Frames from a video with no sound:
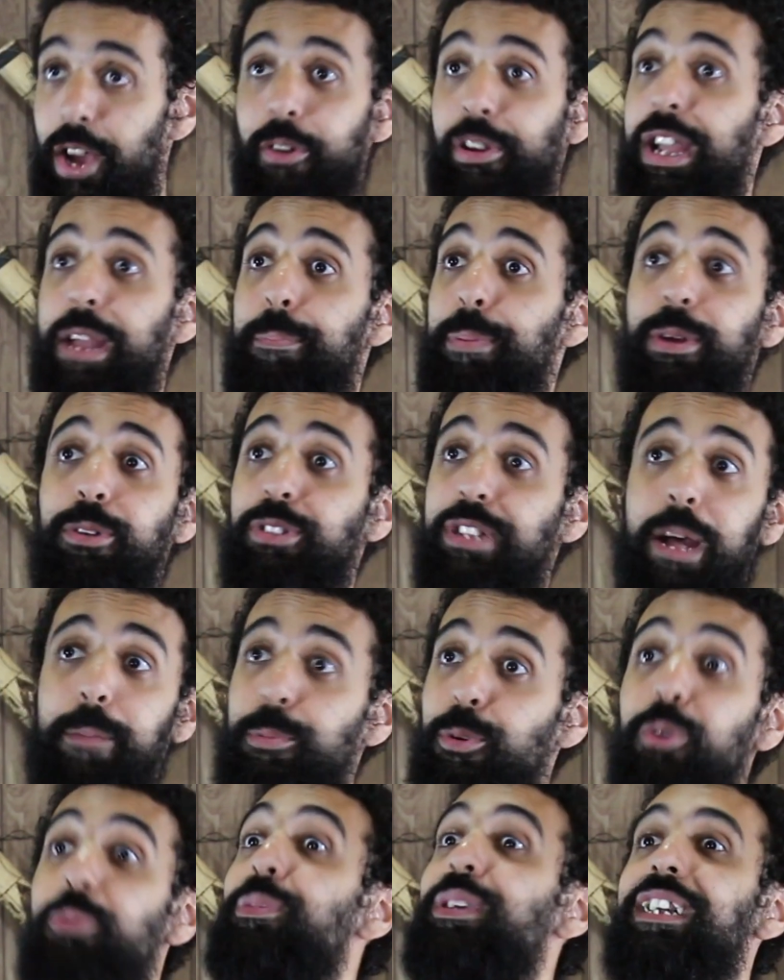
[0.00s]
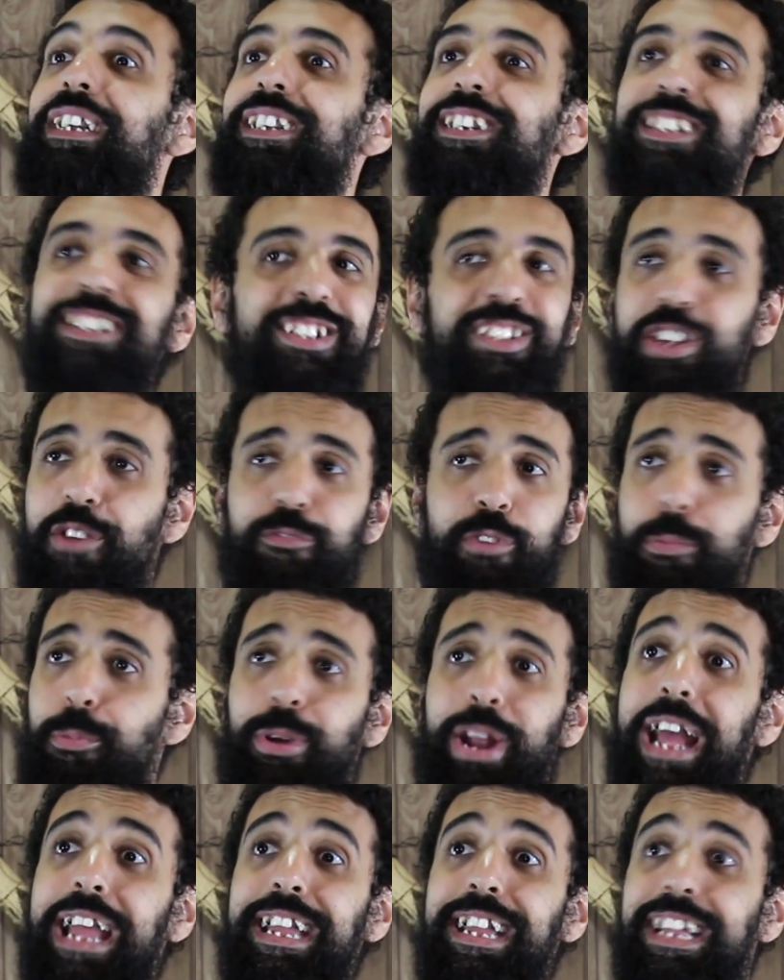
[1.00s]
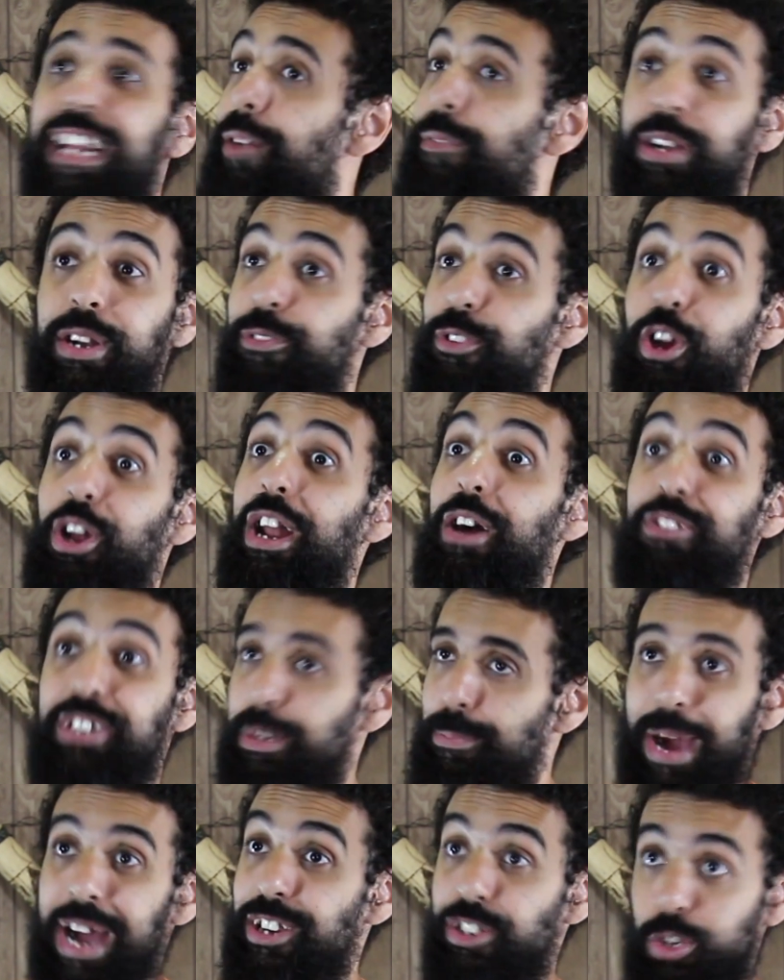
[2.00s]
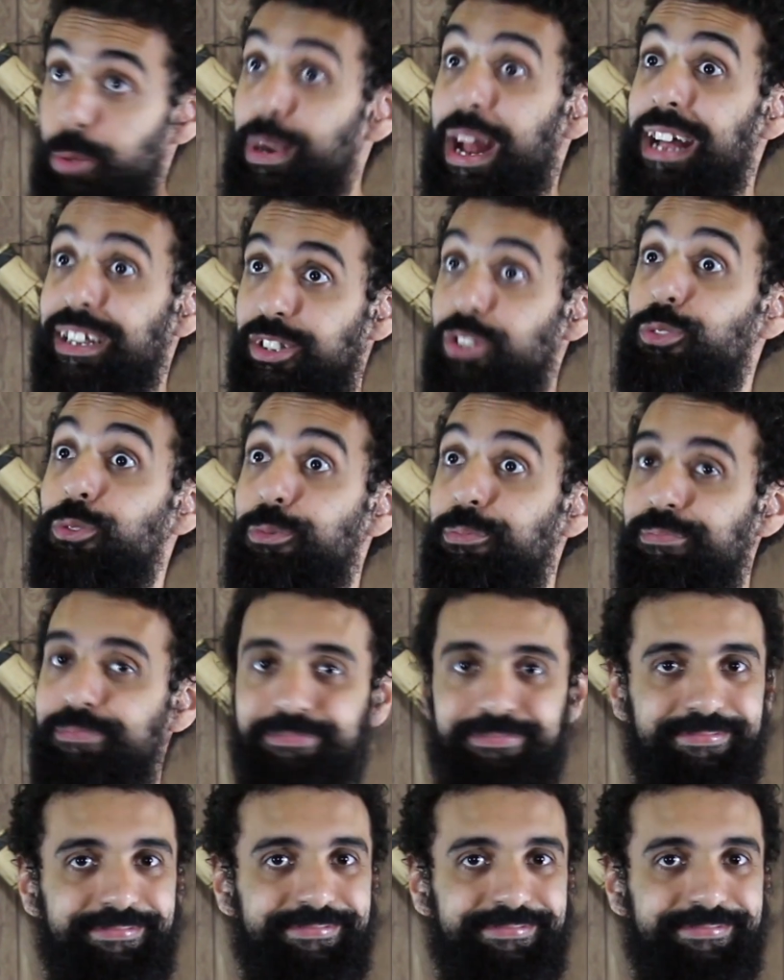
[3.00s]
alguém perguntar por mim, diz que fui por aí levando o violão debaixo do braço.